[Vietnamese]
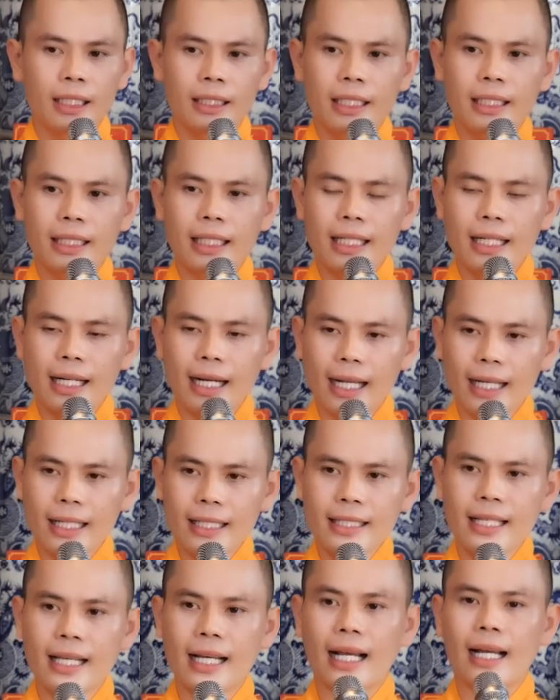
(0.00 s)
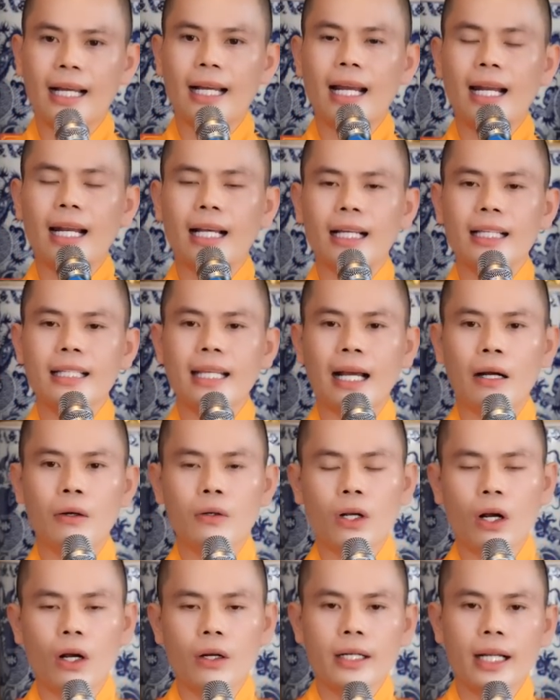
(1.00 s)
Nhưng cái khá giả hay là cái
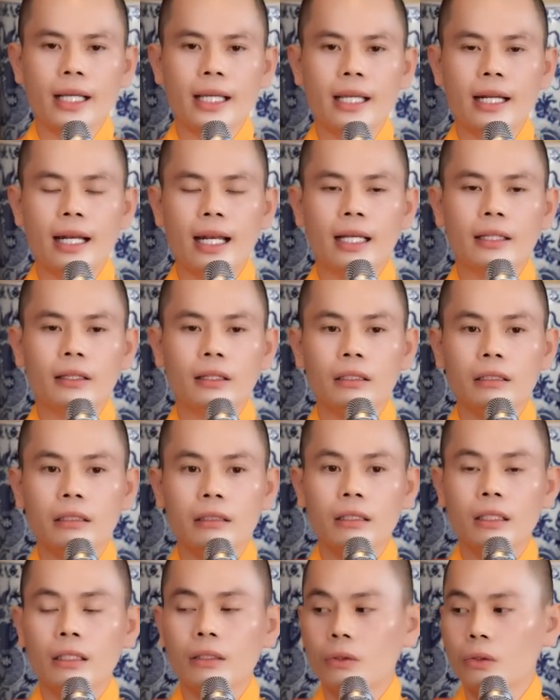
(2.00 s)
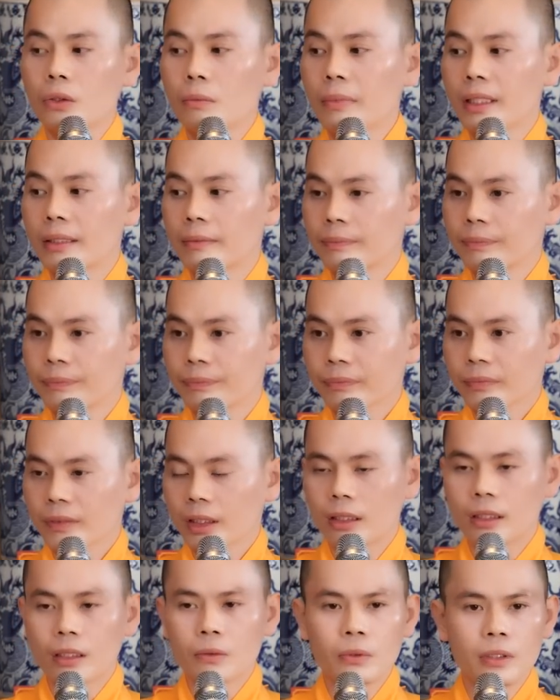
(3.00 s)
giàu có này là tự lực của mình,
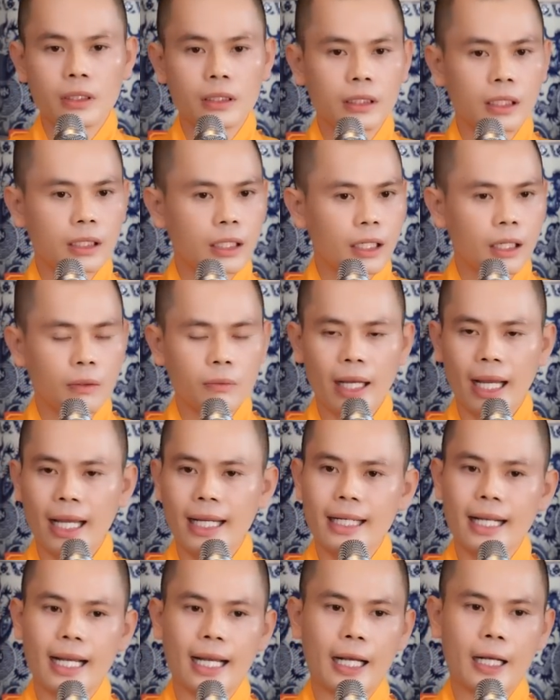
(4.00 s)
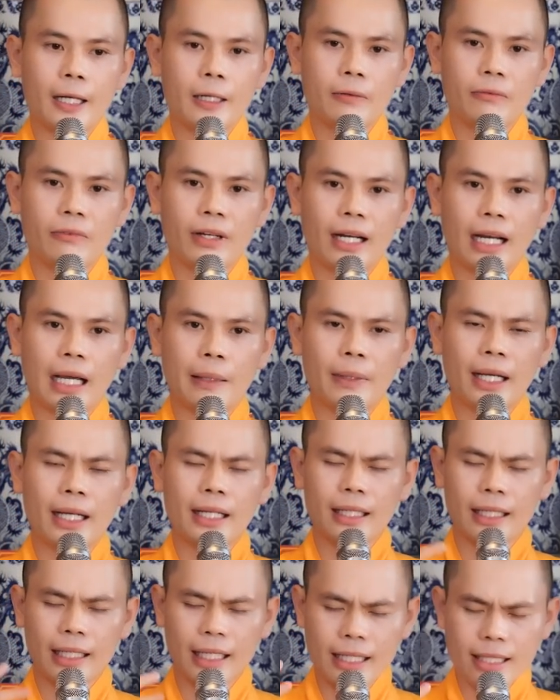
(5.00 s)
không lừa lọc ai cả, và làm
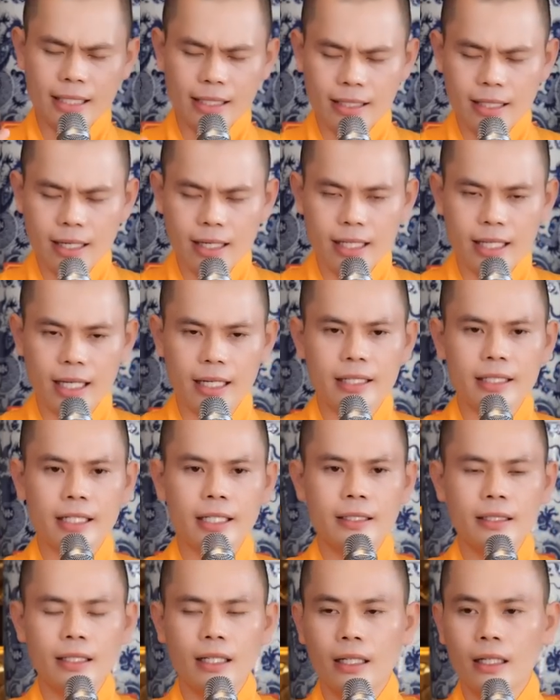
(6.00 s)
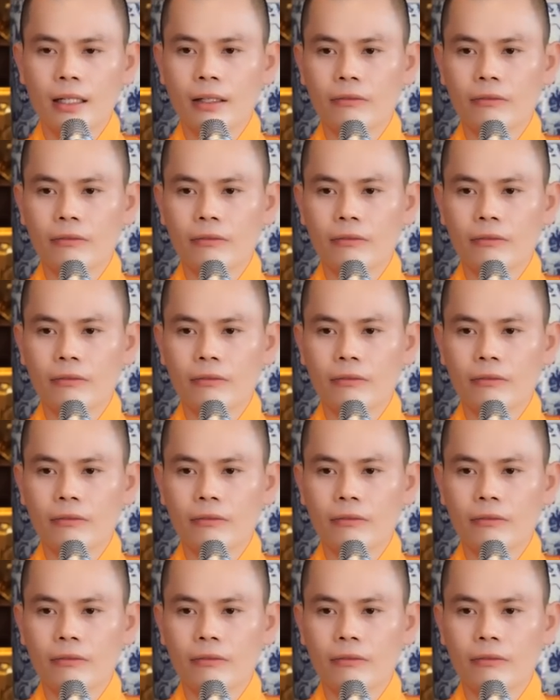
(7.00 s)
ăn hết sức chân chính.